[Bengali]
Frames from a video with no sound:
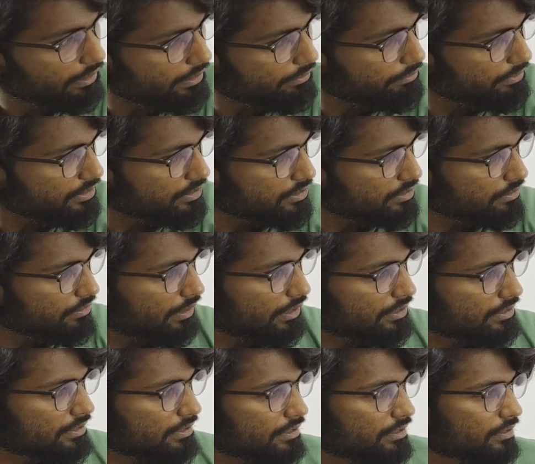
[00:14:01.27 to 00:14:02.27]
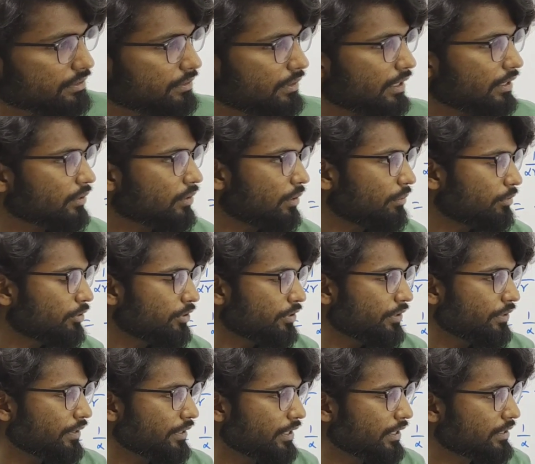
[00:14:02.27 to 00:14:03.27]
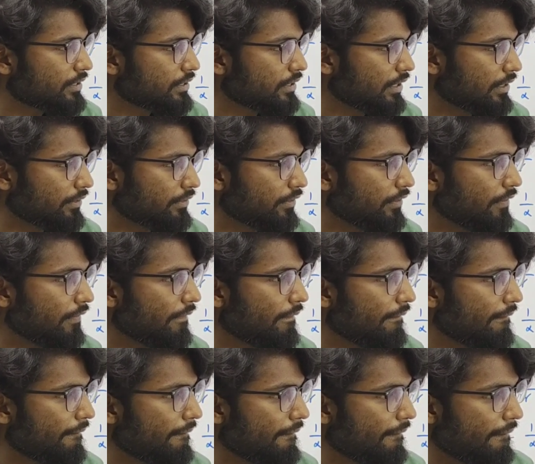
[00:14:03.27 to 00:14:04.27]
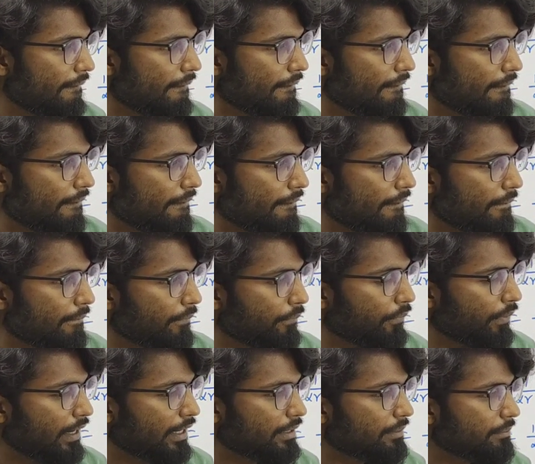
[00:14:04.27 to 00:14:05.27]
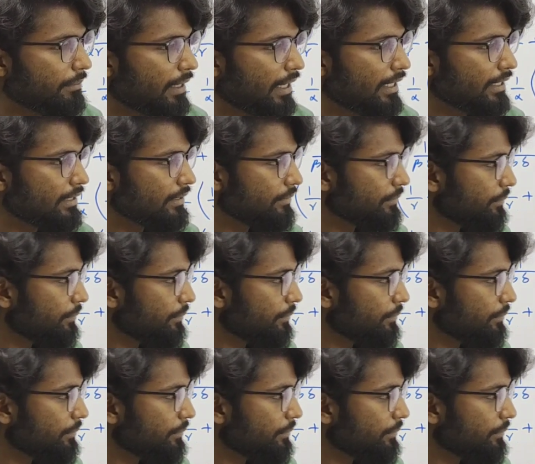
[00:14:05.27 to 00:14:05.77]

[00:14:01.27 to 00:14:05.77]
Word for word: বাই বি স্কোয়ার সি স্কোয়ার কমন নেওয়া যাচ্ছে দেখো ওয়ান বাই